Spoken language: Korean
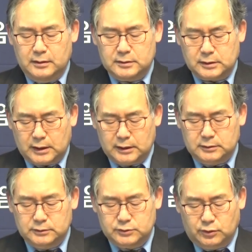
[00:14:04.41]

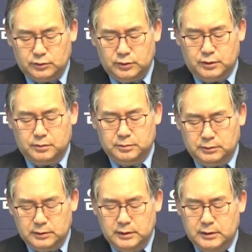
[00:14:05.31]
사랑하는 성도
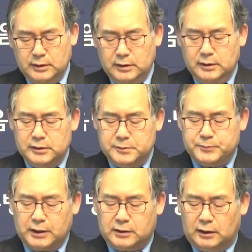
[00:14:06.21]
여러분,
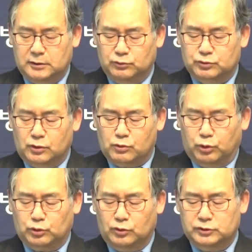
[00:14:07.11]
십자가는 우선
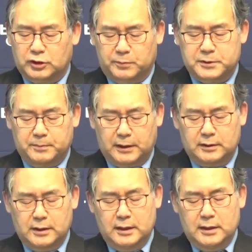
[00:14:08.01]

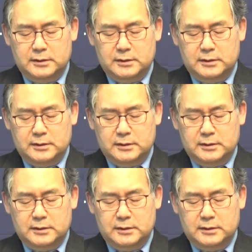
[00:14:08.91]
고통스럽지만